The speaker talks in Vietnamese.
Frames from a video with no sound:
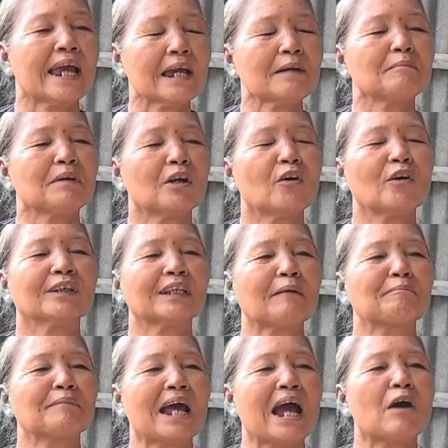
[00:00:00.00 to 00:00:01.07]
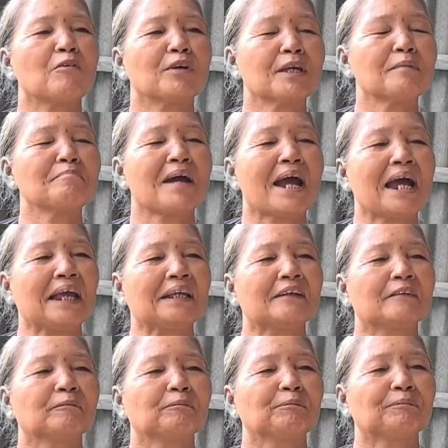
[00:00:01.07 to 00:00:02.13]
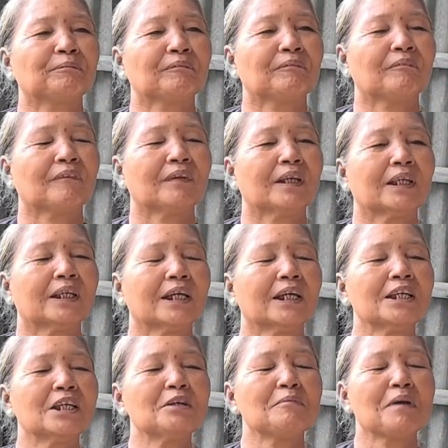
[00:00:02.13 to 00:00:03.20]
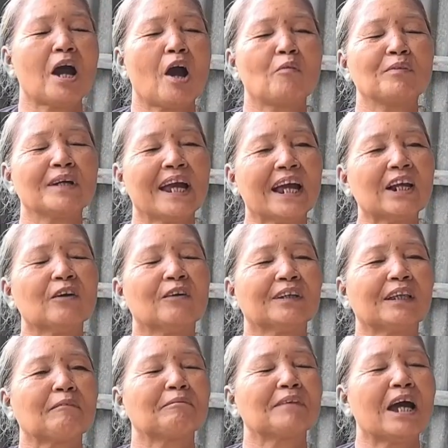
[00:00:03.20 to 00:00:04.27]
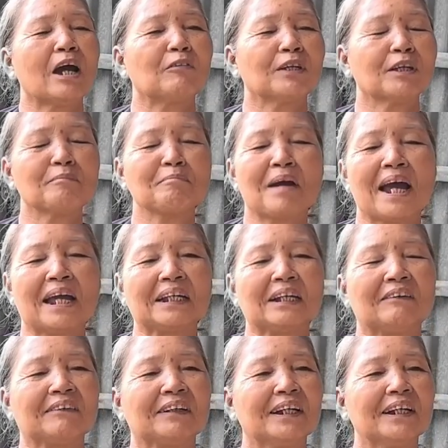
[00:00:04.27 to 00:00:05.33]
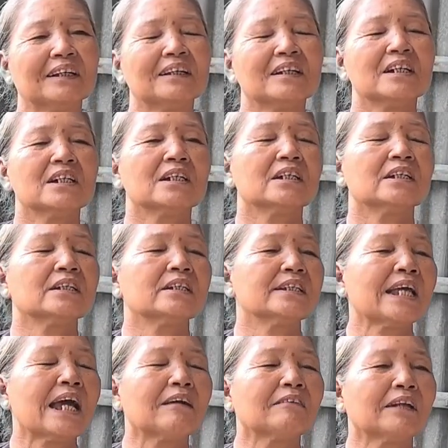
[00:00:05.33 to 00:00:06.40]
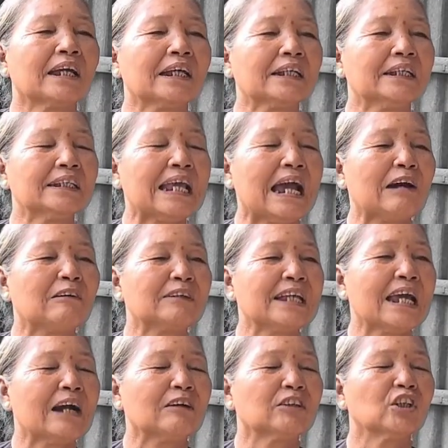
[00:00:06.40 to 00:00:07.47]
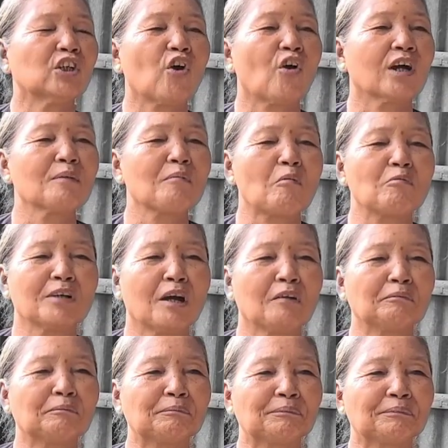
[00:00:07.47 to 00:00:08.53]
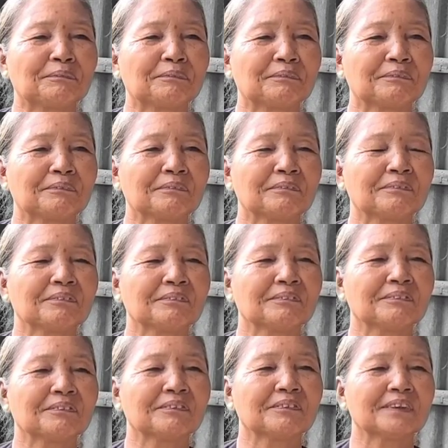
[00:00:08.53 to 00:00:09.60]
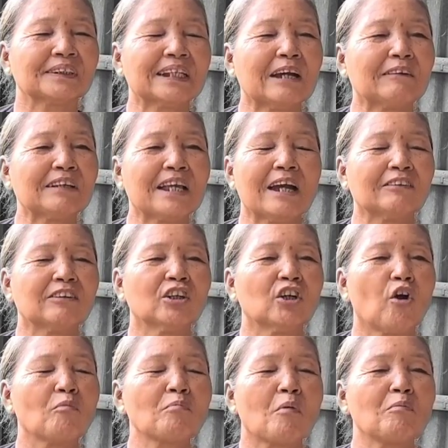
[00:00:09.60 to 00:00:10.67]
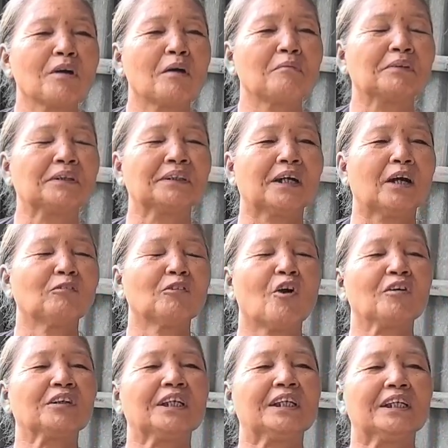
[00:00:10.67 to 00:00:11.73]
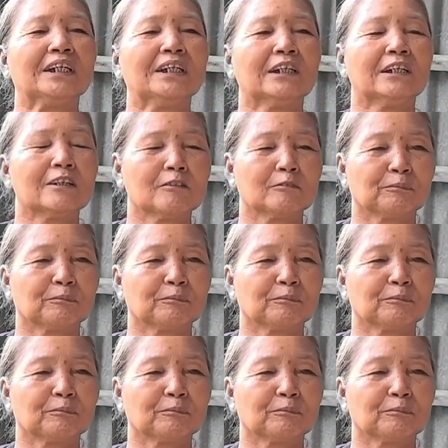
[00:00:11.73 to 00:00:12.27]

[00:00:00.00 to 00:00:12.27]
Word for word: gán mà lo tầm đạo kiếm bài. Chứ nếu mà không gán lo tầm đạo kiếm bài rồi đấy thì sau này giàu giàu chứ còn cái bỗng không. Giàu giàu chứ còn bỗng không, không còn gì nữa.